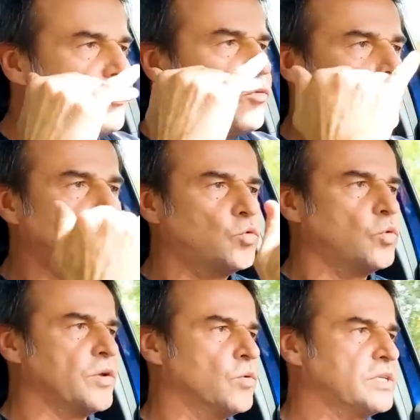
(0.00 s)

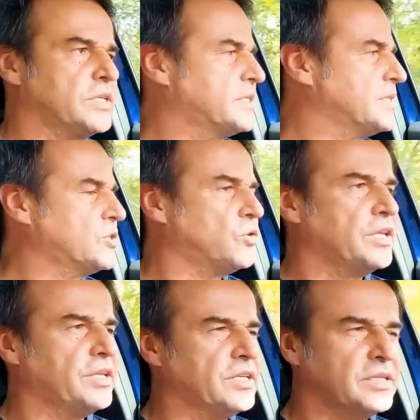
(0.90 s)
fluttua in una
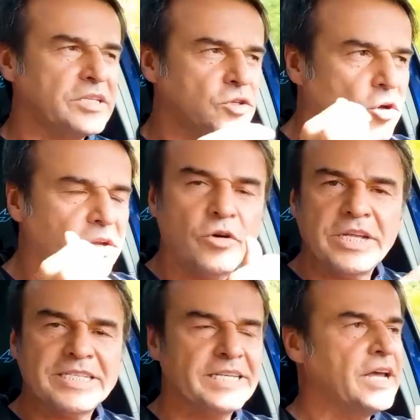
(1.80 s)
sensazione di, di
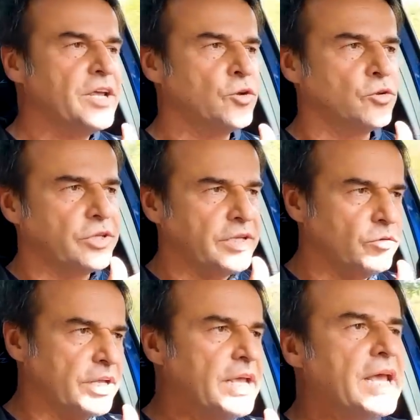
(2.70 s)
scorrevolezza
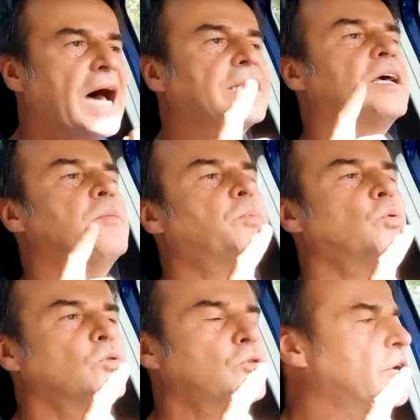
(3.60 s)
notevole, a tal
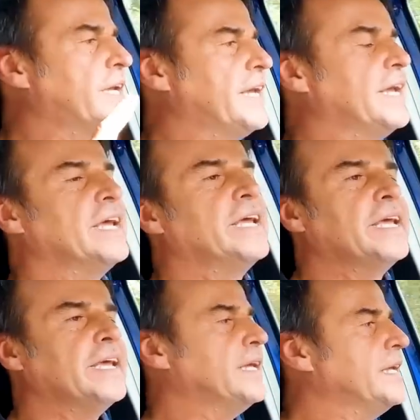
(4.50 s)
punto che
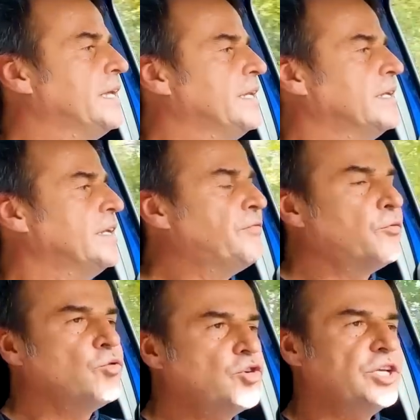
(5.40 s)
eh, i
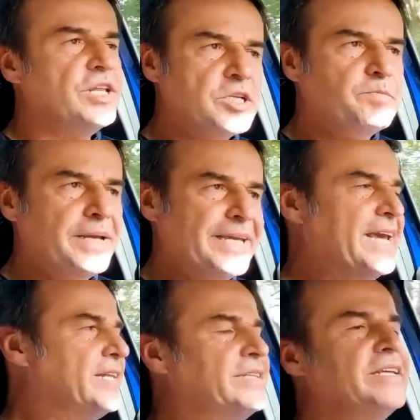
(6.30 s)
frusci degli
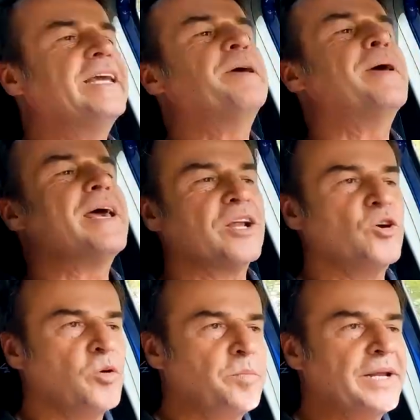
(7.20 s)
specchietti
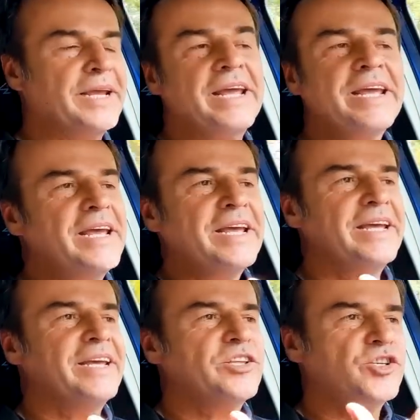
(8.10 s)
emergono perché
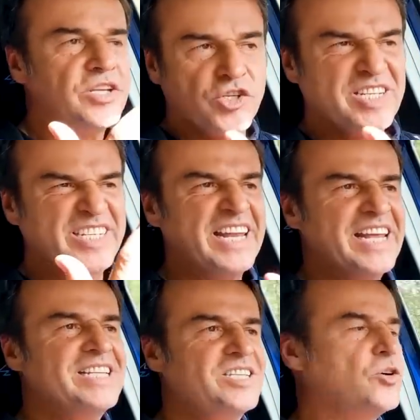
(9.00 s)
eh, c'è,
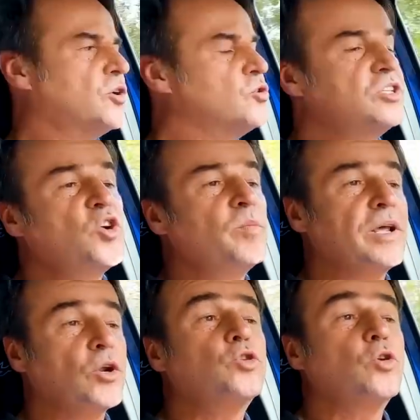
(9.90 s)
silenzio, così come
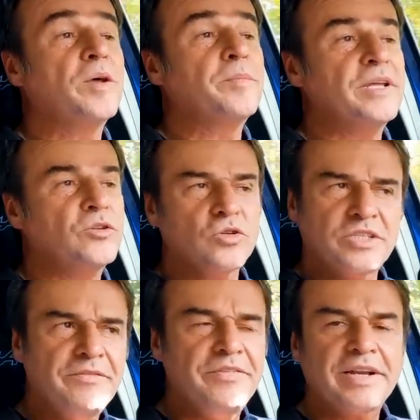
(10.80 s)
il rotolamento,
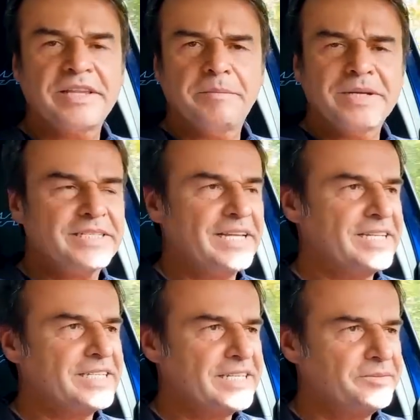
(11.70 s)
si avverte abbastanza.